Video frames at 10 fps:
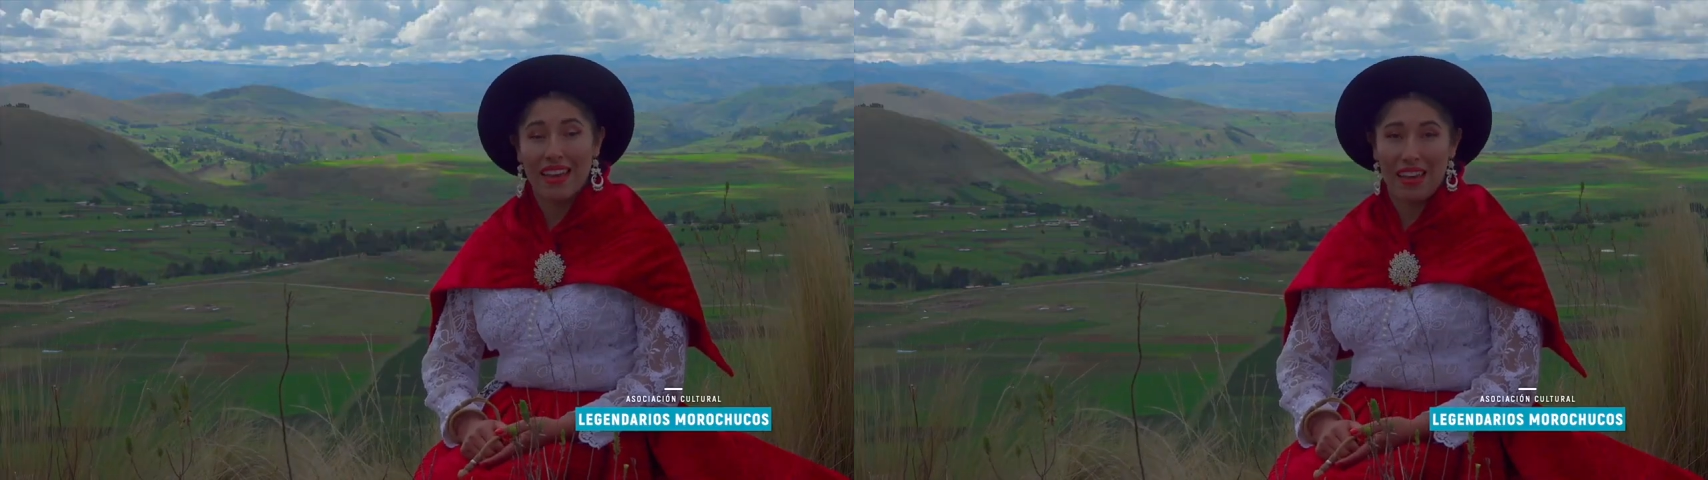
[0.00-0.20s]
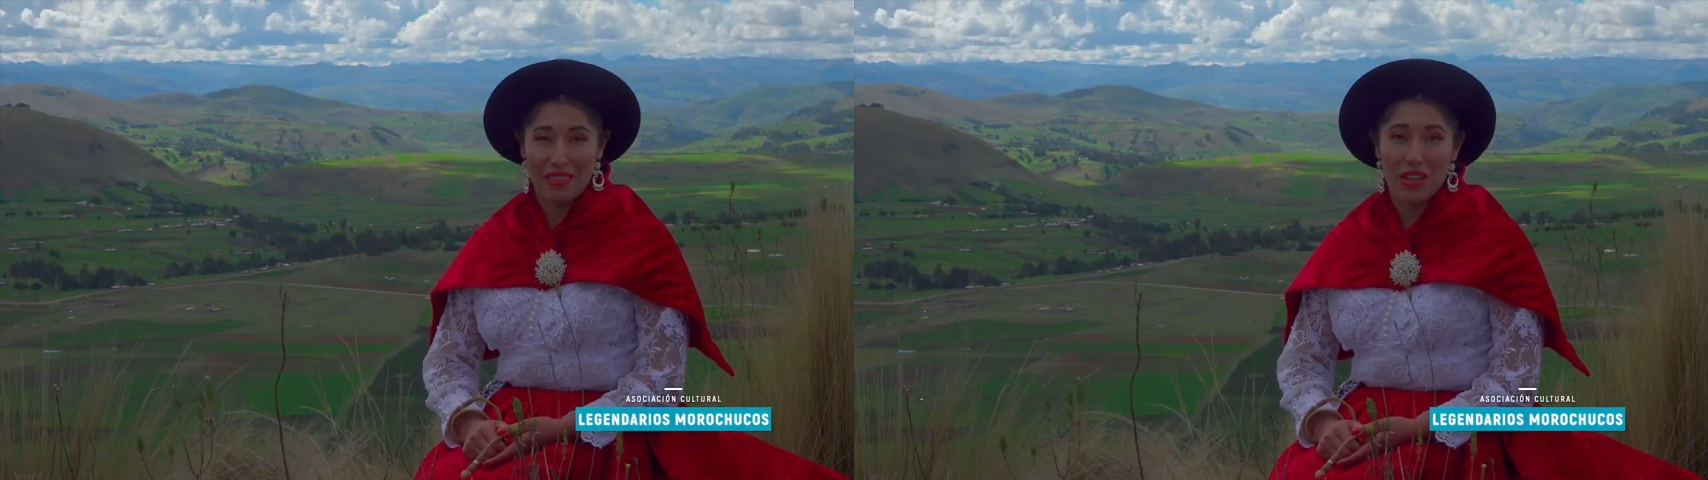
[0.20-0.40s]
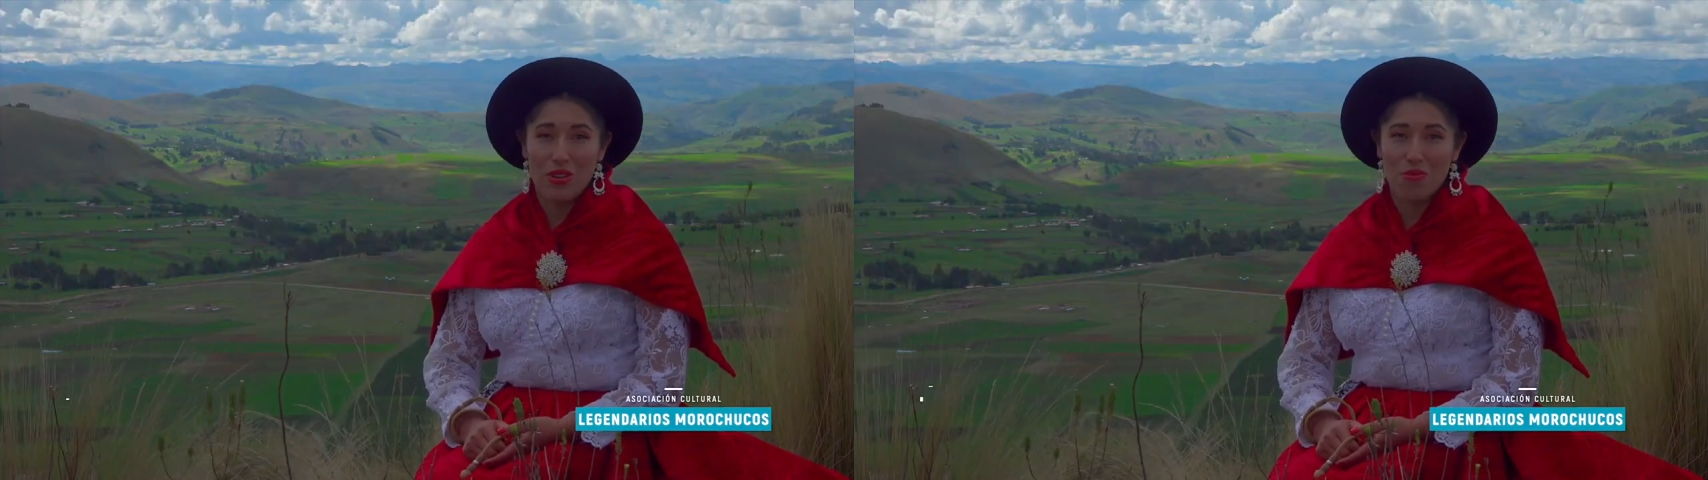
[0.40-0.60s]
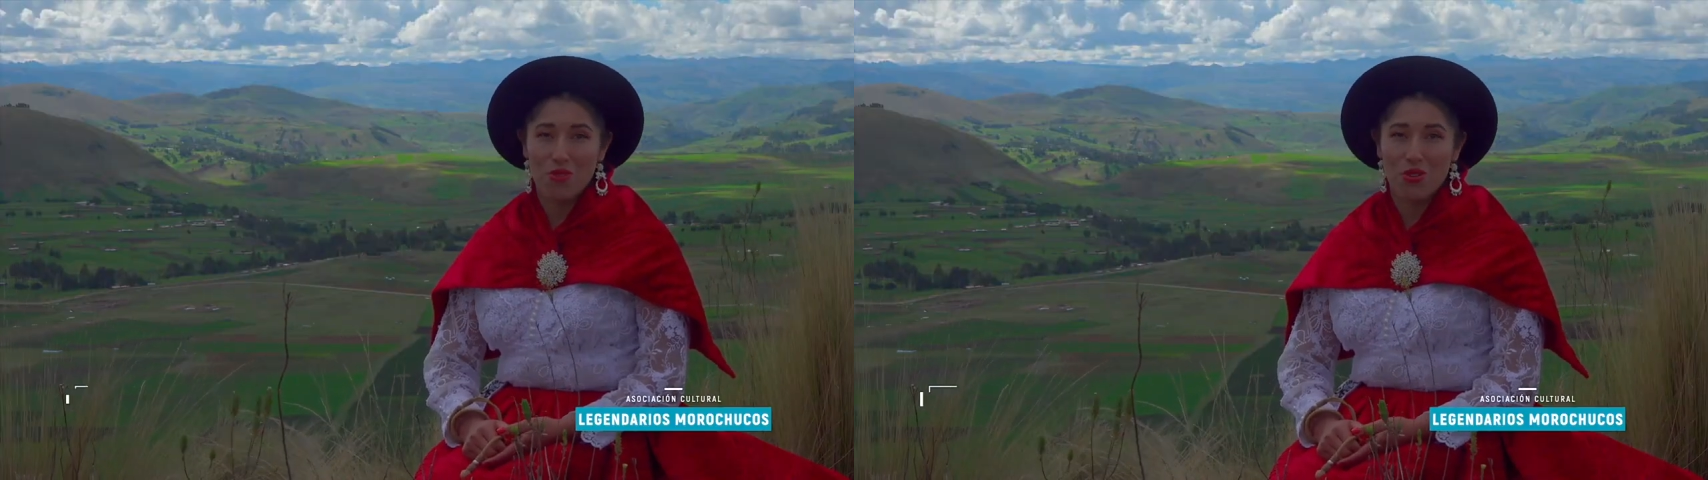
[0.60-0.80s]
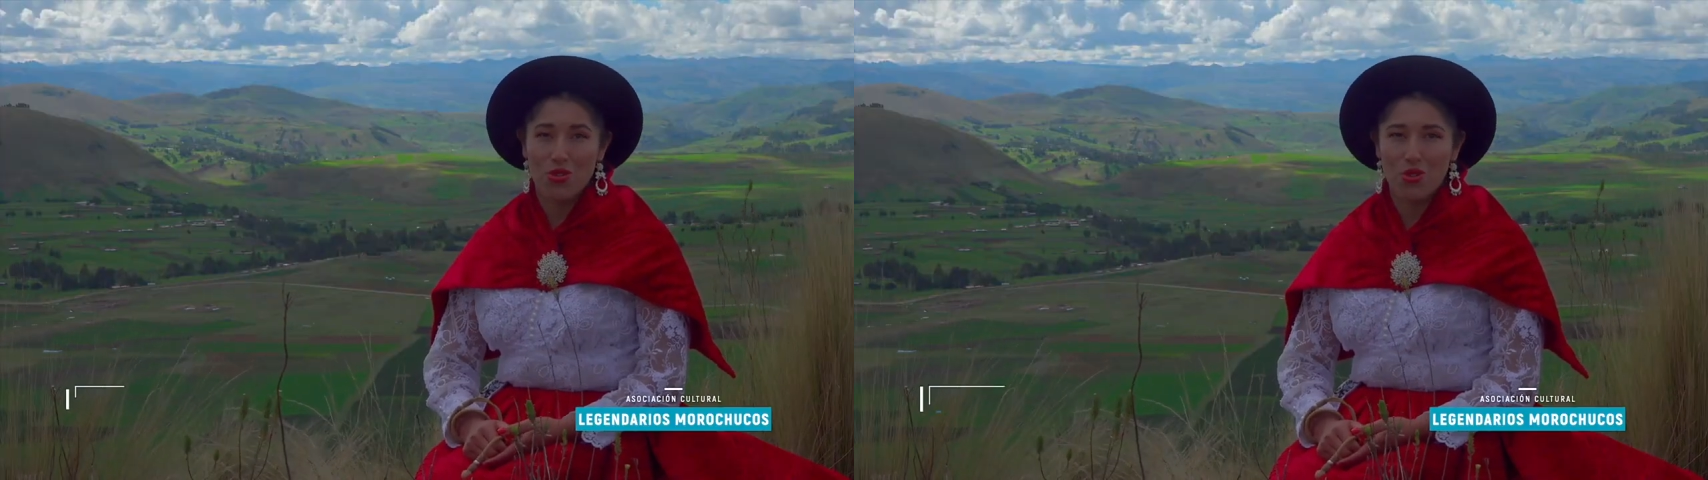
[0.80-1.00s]
Legendarios
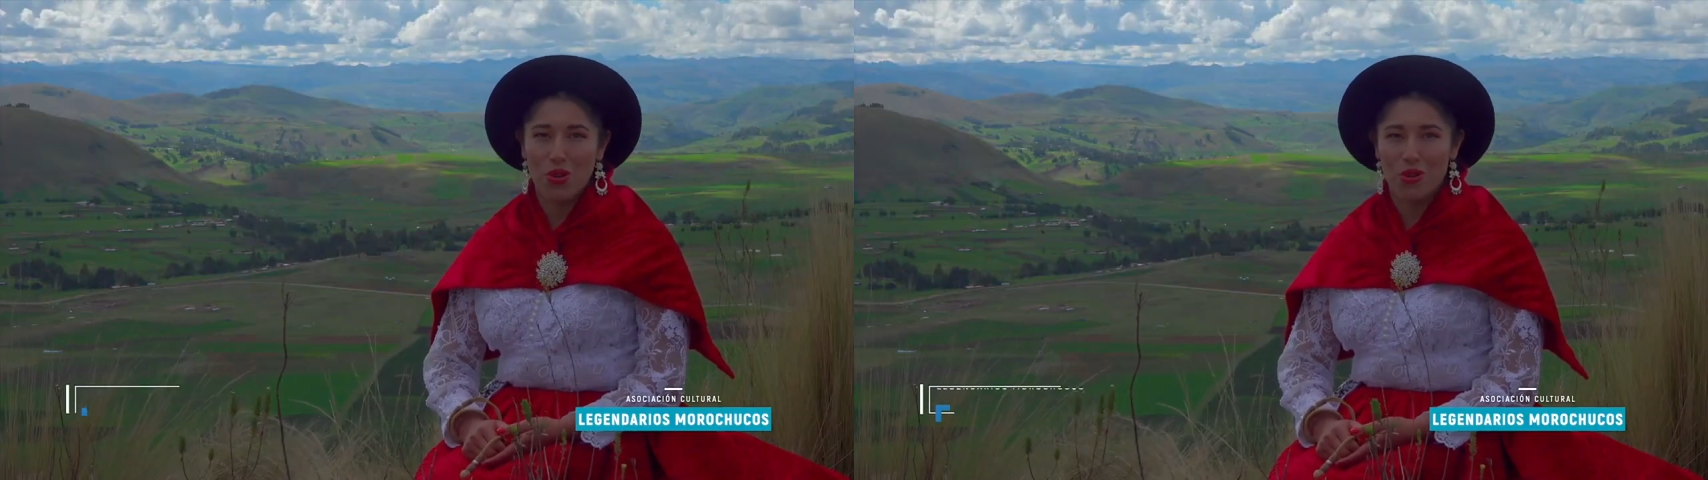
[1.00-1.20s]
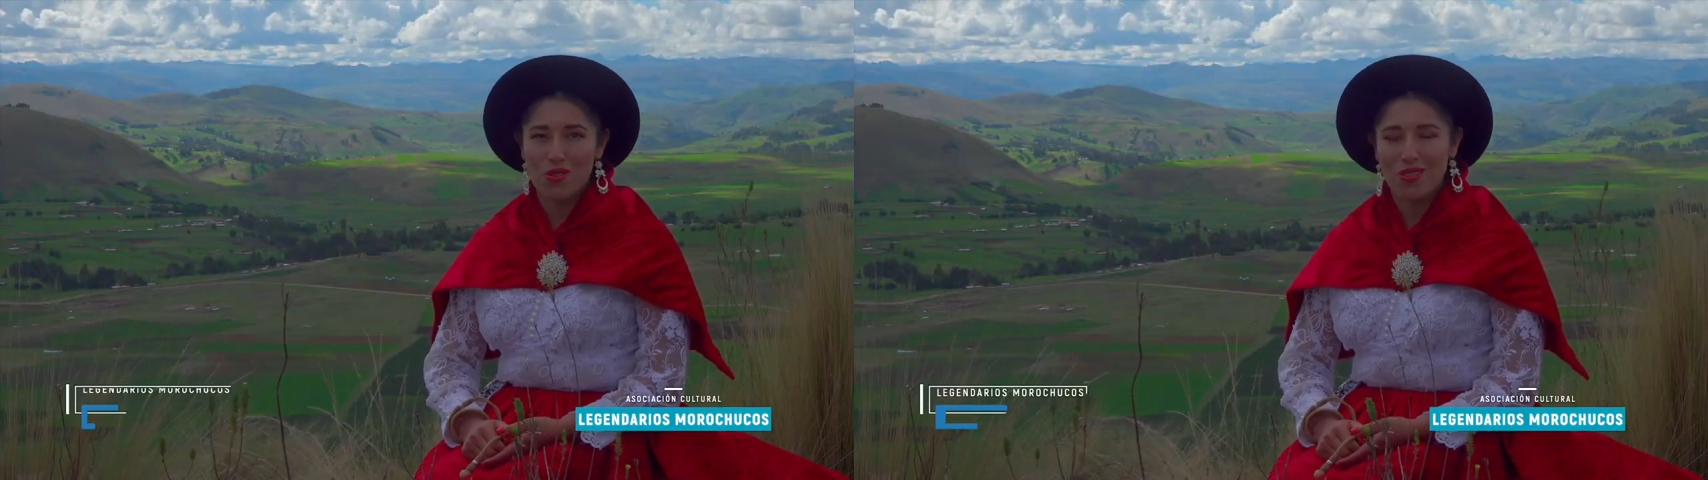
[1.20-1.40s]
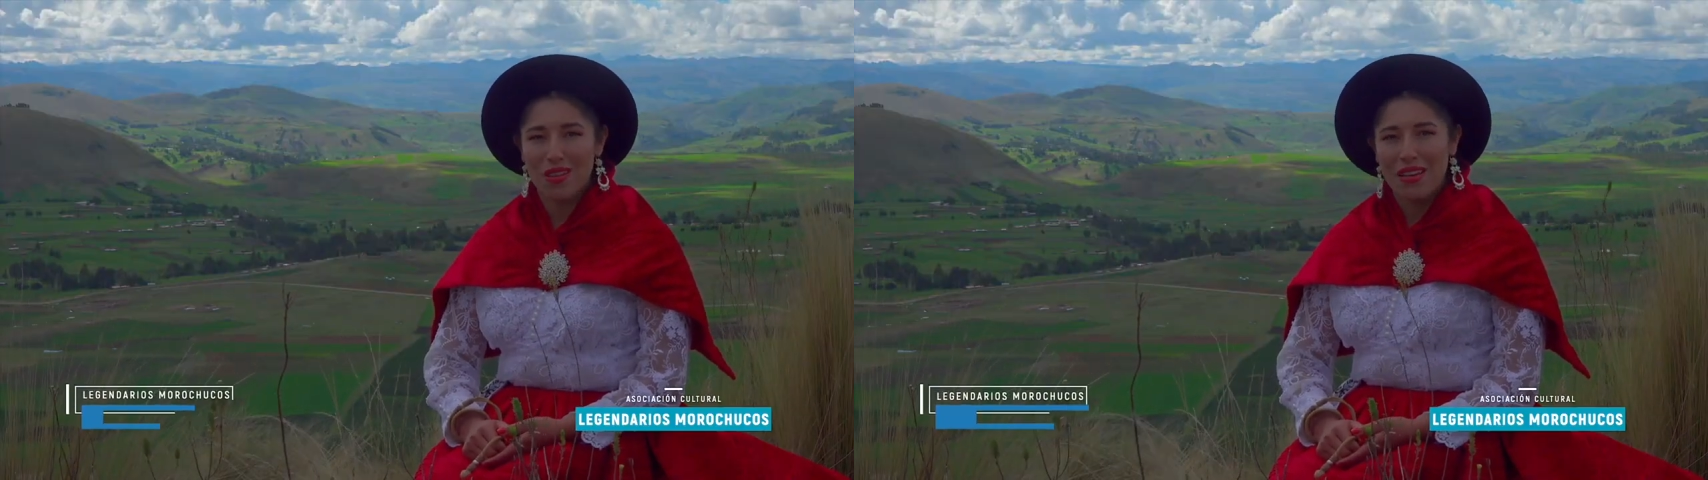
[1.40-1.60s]
Morochucos